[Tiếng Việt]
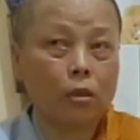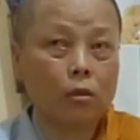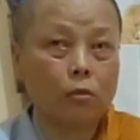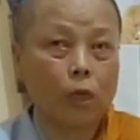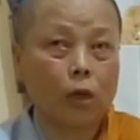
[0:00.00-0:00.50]

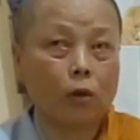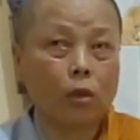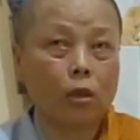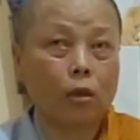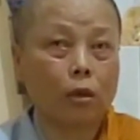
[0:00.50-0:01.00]
Mình
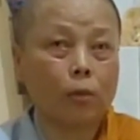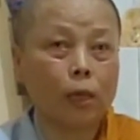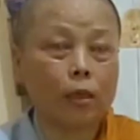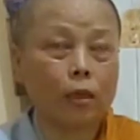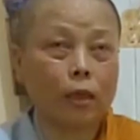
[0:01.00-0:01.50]
nói thì
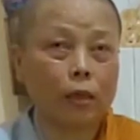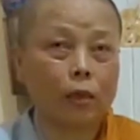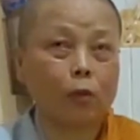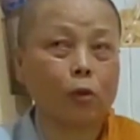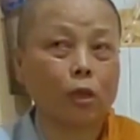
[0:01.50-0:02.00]
biết đi dắt
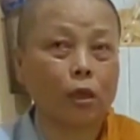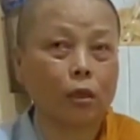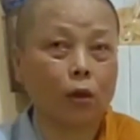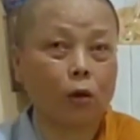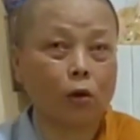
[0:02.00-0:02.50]
đi chùa
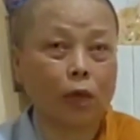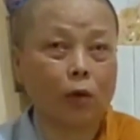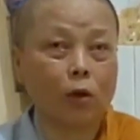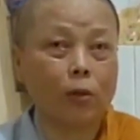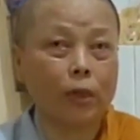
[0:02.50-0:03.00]
chiền cho con
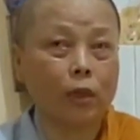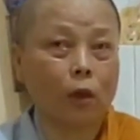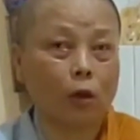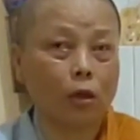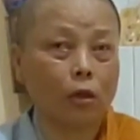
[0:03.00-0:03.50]
cháu hiểu biết vậy thôi.